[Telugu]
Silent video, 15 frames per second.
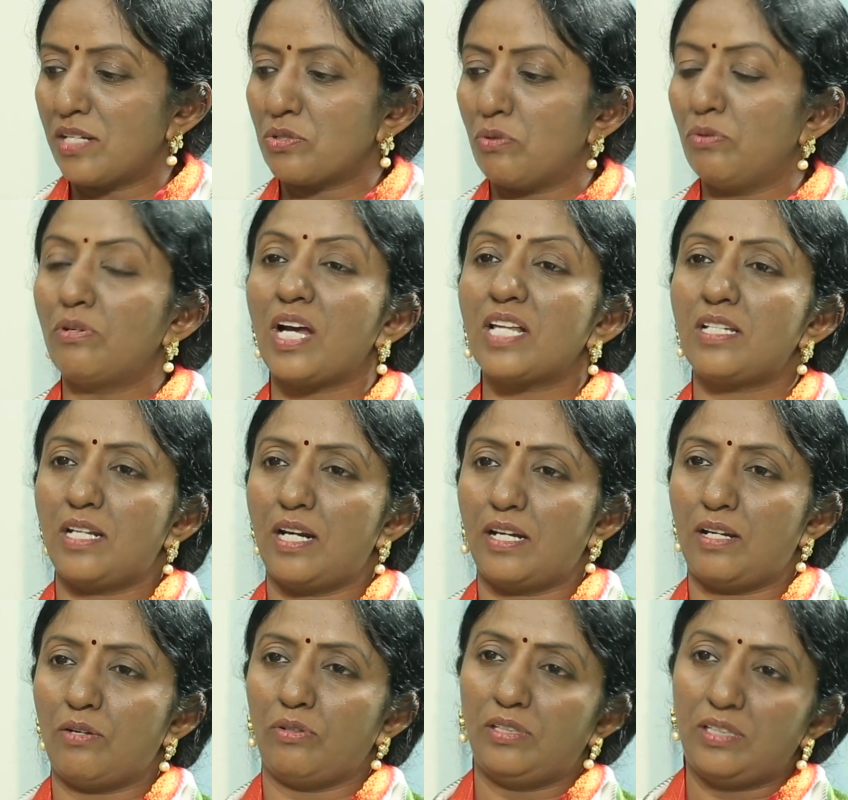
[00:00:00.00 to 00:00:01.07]
ఏడ్చుకుంటూ ఆ
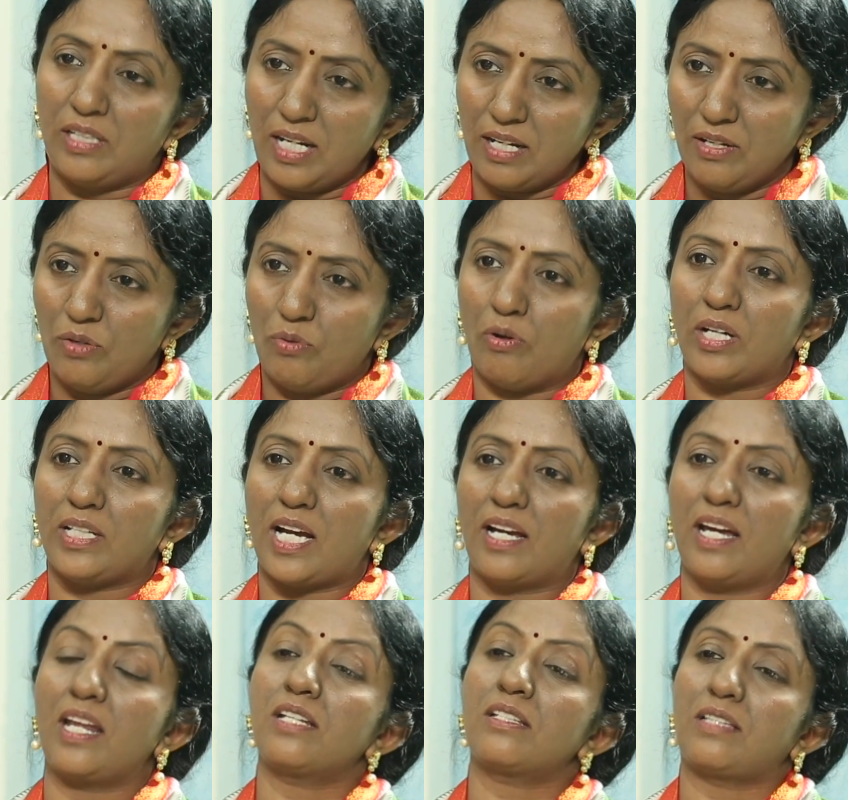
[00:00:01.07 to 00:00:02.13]
చీరలని ఒక
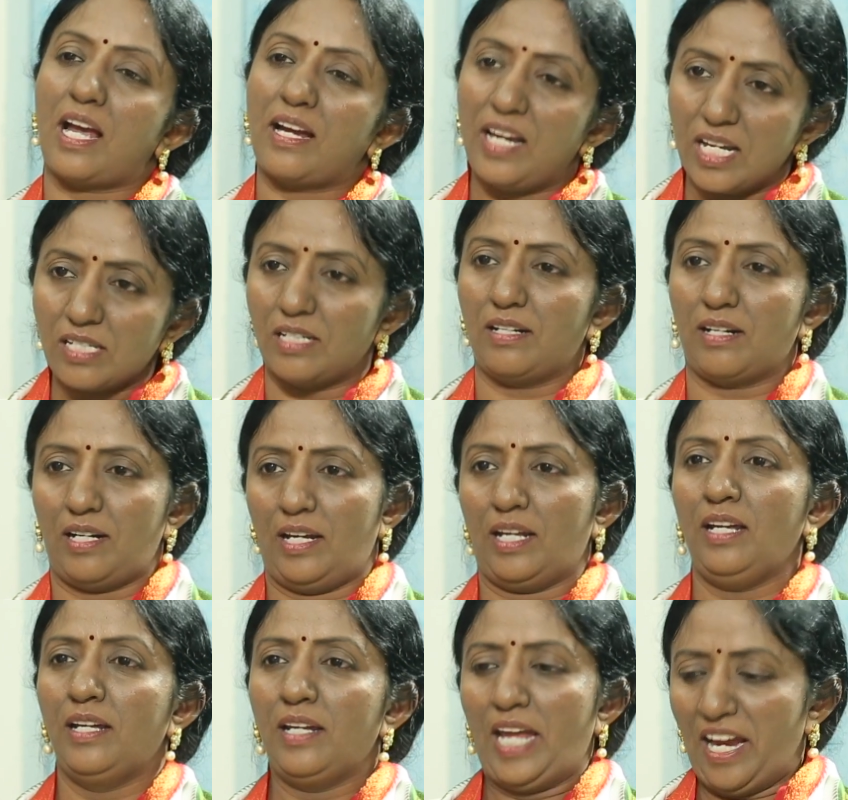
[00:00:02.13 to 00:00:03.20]
దగ్గర తగిలేసిండ్రు
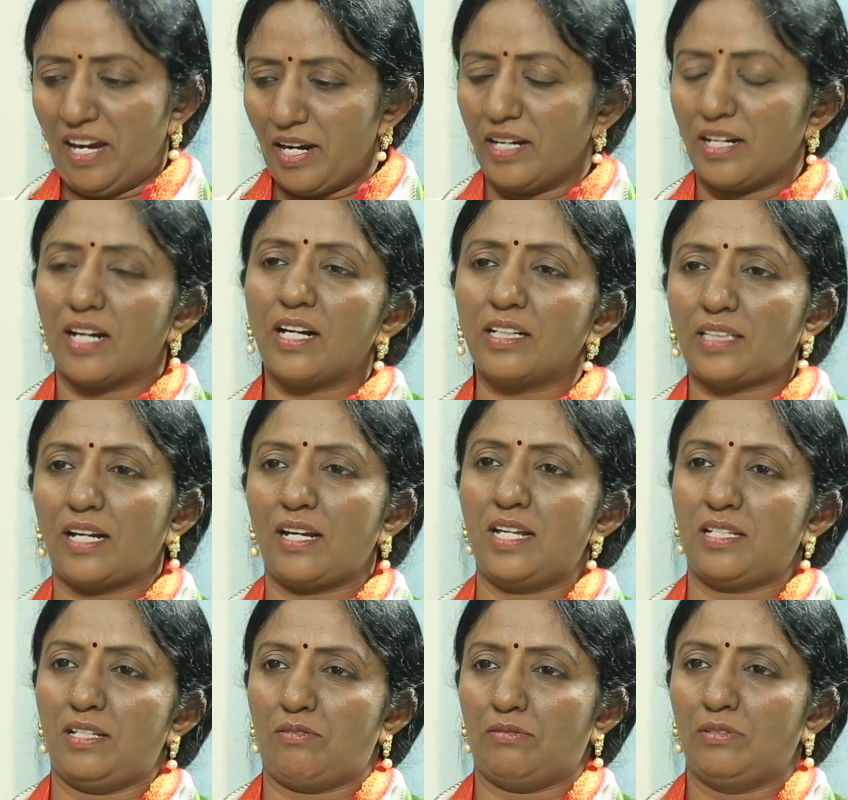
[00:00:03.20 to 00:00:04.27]
అండి ఎక్కడికక్కడ
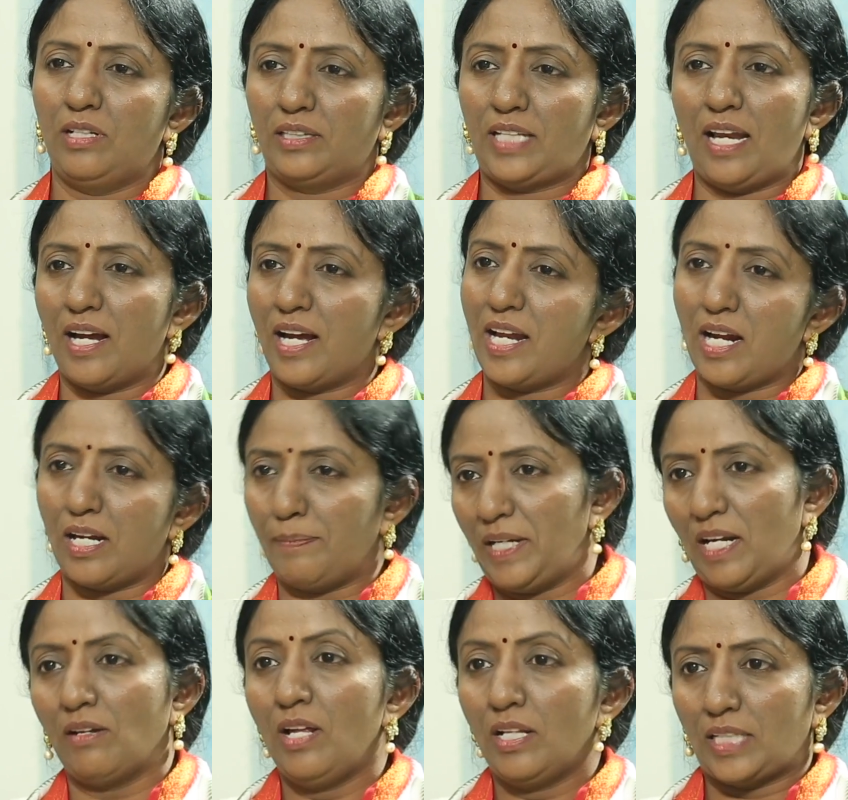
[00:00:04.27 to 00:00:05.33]
తగిలేసిండ్రు తెలంగాణ
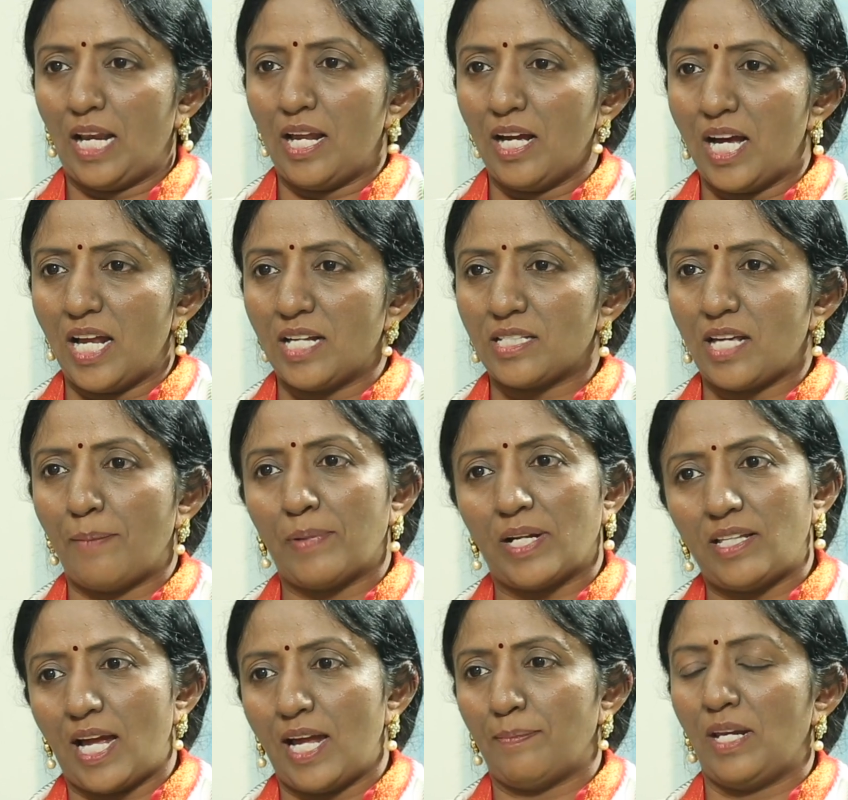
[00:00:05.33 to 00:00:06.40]
ఆడబిడ్డలు తెలంగాణ
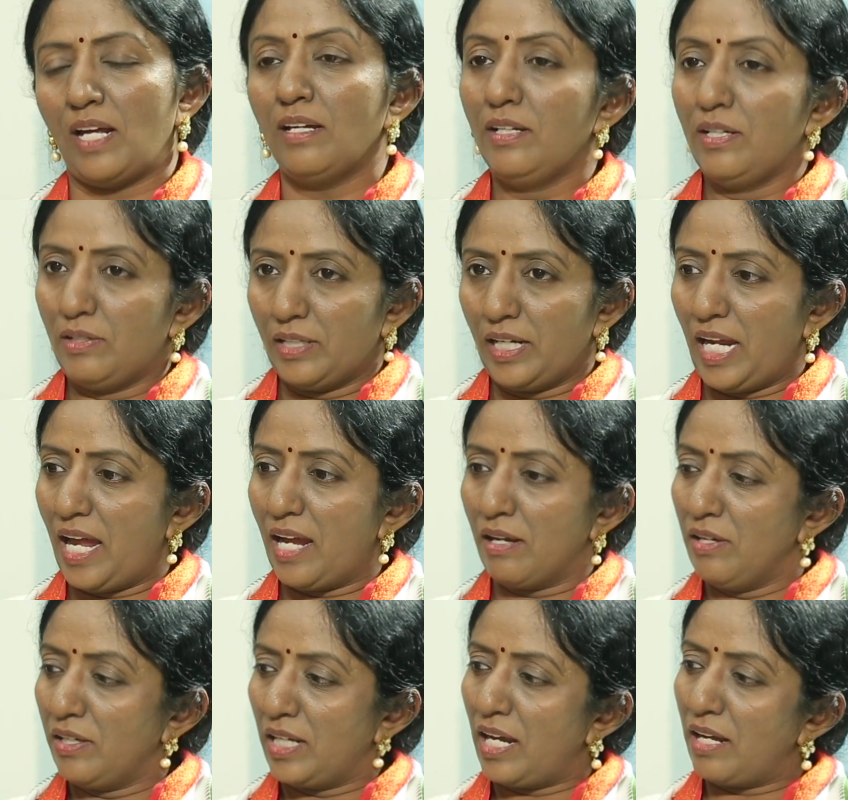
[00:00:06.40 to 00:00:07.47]
సాంప్రదాయంలో
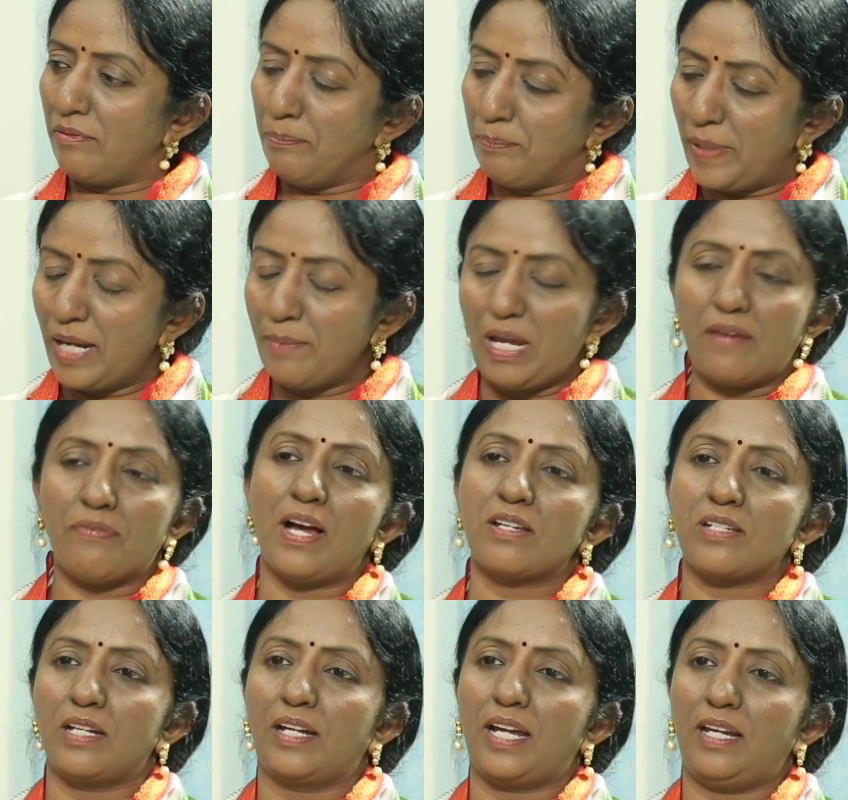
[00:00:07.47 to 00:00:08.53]
ఏ ఏ మేము ఏ
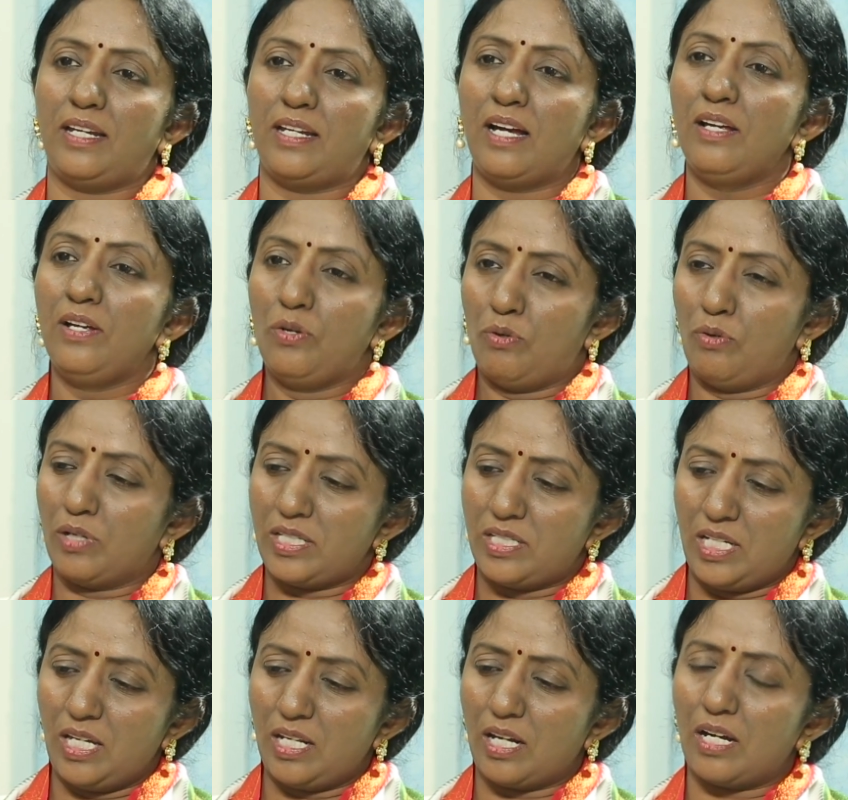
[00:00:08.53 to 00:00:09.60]
ఫంక్షన్కి వెళ్ళినా
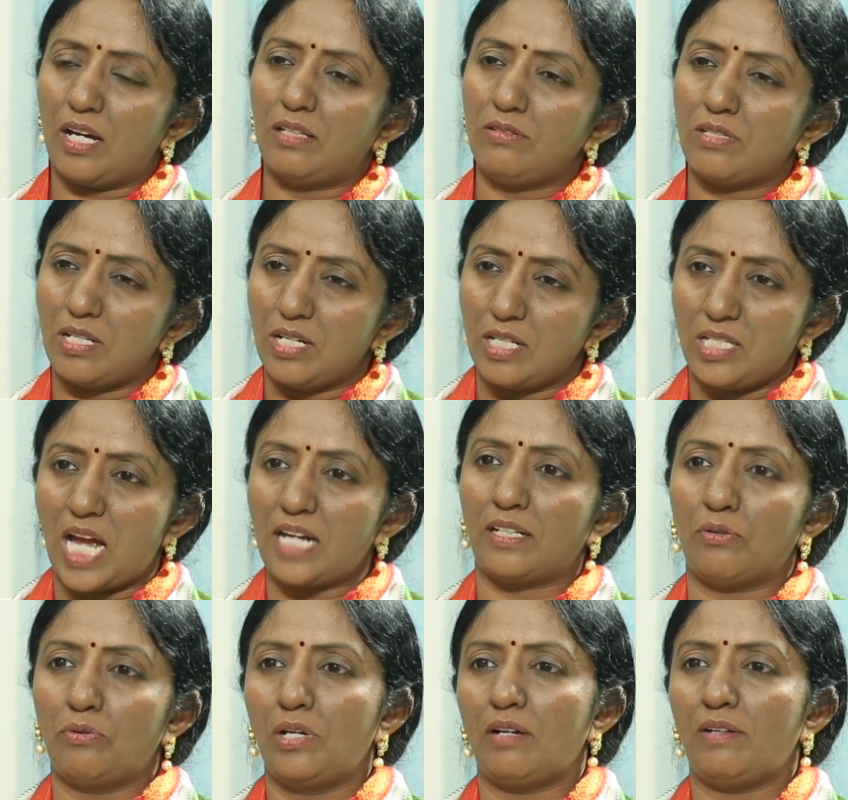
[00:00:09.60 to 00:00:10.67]
ఒక చీర కాదు చిన్న
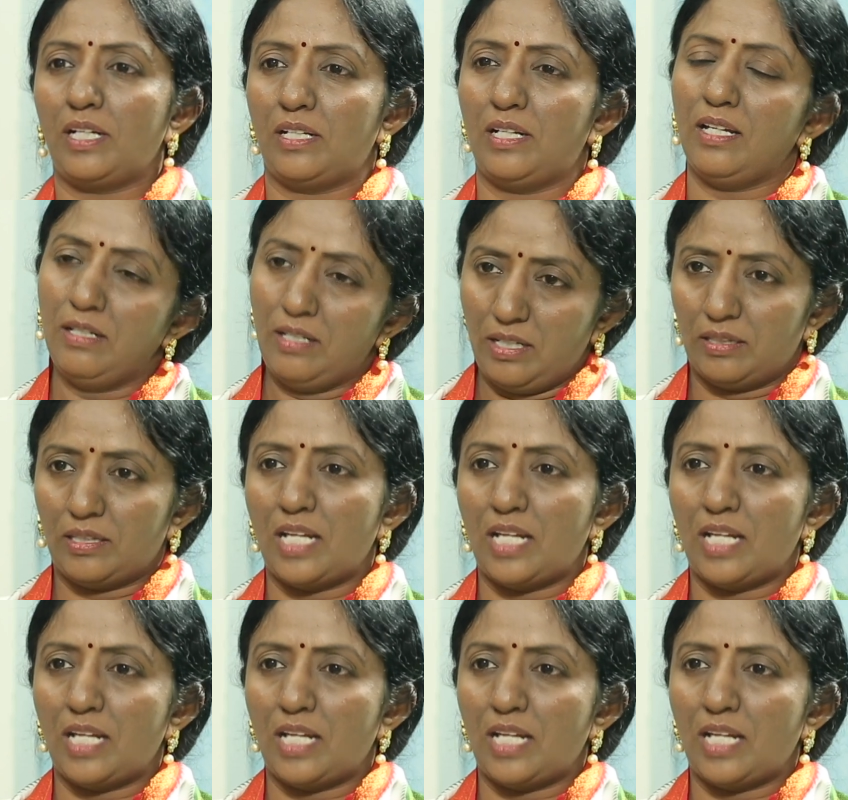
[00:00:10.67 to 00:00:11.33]
జాకెట్ గుడ్డ పెట్టినా